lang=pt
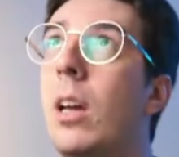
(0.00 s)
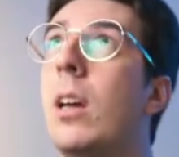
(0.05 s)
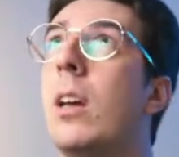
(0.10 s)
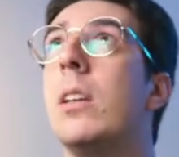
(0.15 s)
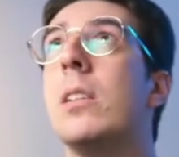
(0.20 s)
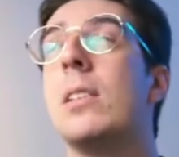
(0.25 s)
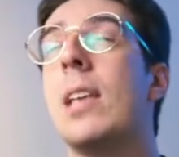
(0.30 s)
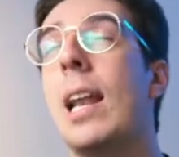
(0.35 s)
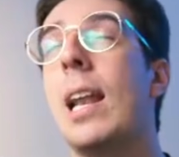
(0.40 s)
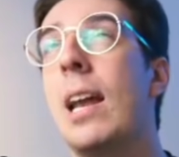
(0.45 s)

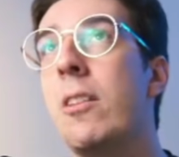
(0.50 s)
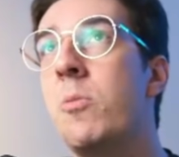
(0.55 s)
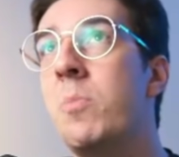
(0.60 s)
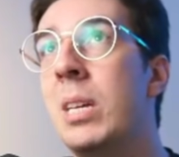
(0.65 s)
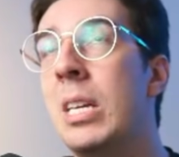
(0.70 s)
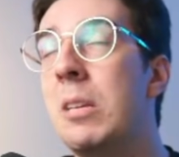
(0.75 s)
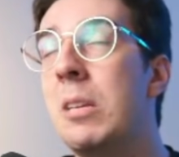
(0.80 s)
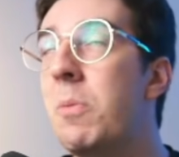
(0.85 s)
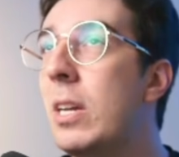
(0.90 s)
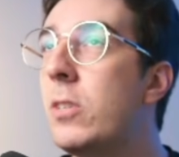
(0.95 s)
salário
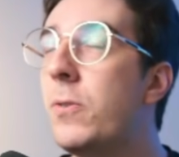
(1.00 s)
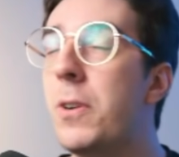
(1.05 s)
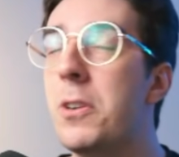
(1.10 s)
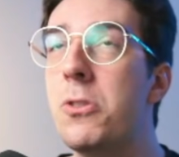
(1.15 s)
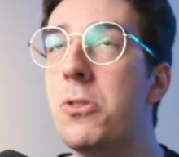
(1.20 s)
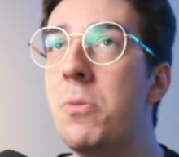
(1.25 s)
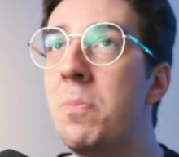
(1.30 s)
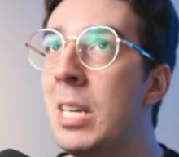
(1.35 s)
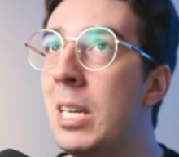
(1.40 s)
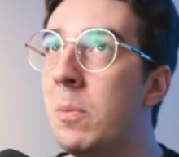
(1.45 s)
mínimo é
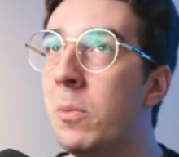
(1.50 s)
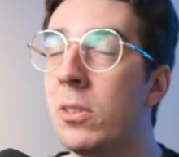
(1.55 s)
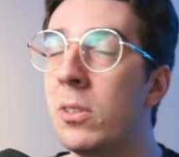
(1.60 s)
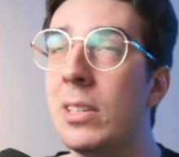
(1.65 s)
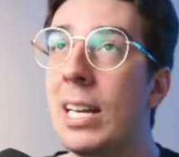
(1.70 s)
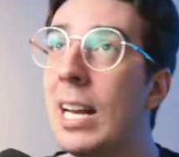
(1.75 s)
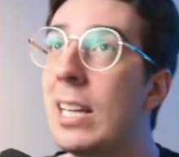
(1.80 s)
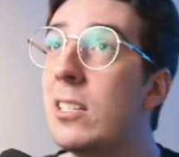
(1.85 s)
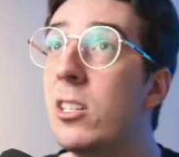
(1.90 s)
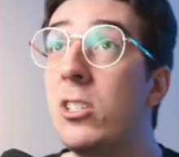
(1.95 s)
esforço mínimo, não tem
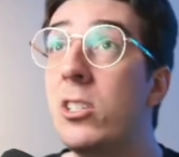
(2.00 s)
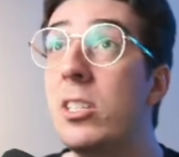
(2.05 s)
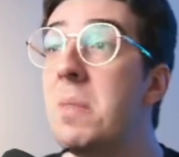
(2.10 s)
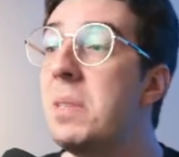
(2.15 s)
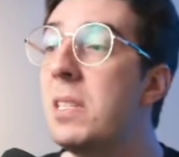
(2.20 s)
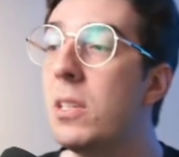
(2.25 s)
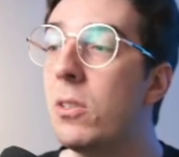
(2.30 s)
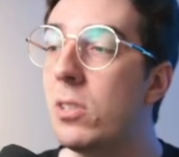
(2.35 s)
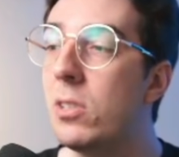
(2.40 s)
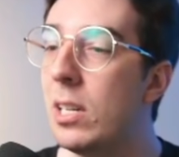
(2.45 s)
nada de
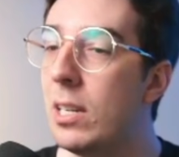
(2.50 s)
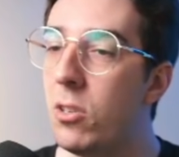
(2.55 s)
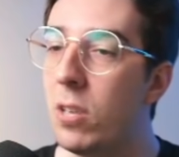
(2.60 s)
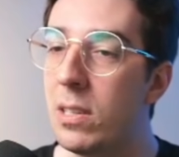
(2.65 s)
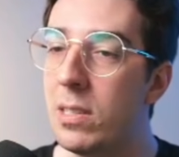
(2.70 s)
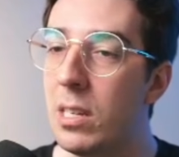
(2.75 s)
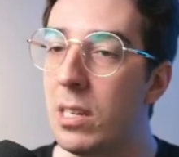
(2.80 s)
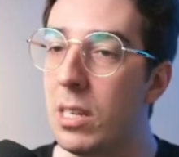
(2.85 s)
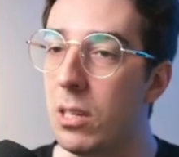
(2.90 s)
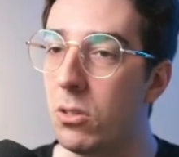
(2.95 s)
demissão
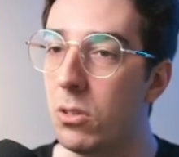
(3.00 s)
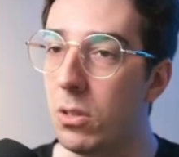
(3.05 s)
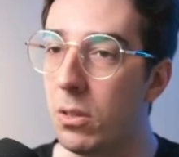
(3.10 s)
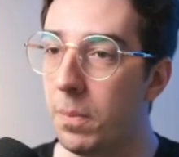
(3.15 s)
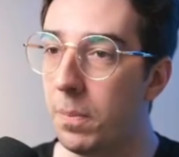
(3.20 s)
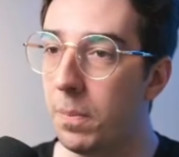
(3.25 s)
silenciosa nisso.